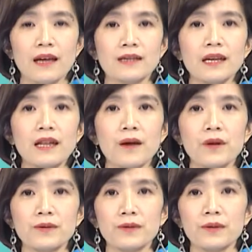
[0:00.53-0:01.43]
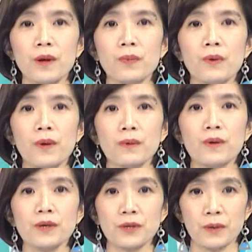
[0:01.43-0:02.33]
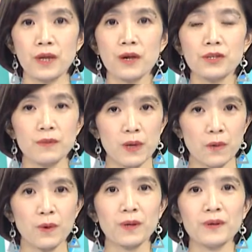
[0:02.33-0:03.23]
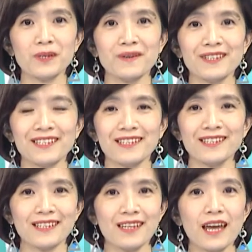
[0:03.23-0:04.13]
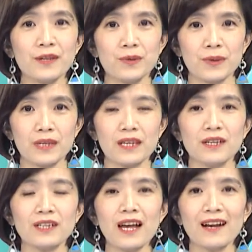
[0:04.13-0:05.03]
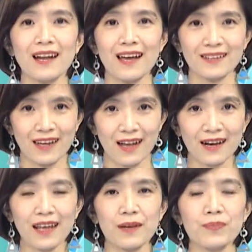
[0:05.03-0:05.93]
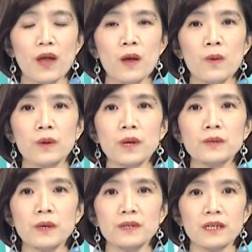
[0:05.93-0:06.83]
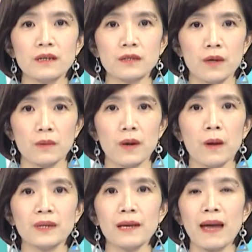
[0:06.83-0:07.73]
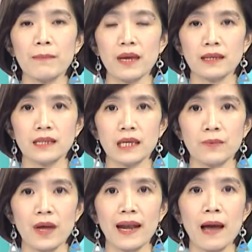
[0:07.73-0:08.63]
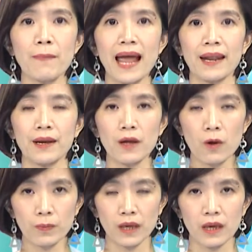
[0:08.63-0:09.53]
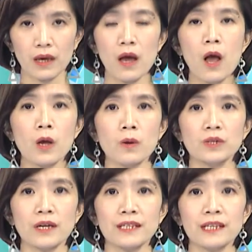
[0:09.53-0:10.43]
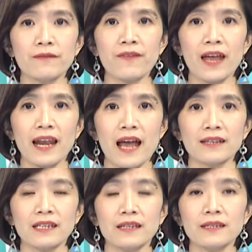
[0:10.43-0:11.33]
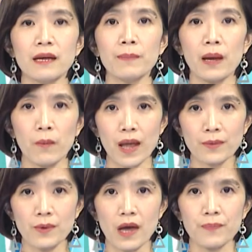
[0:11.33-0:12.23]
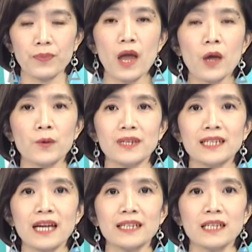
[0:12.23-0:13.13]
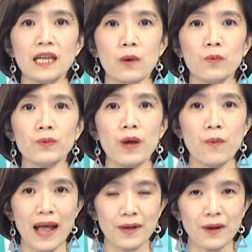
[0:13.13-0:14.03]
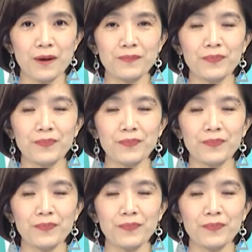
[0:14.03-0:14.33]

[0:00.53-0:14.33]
在桃园区东埔公园中的市民活动中心，今天举行上梁典礼。活动中心总楼地板面积约两百零六平，工程经费两千三百万元，预计在今年五月完工。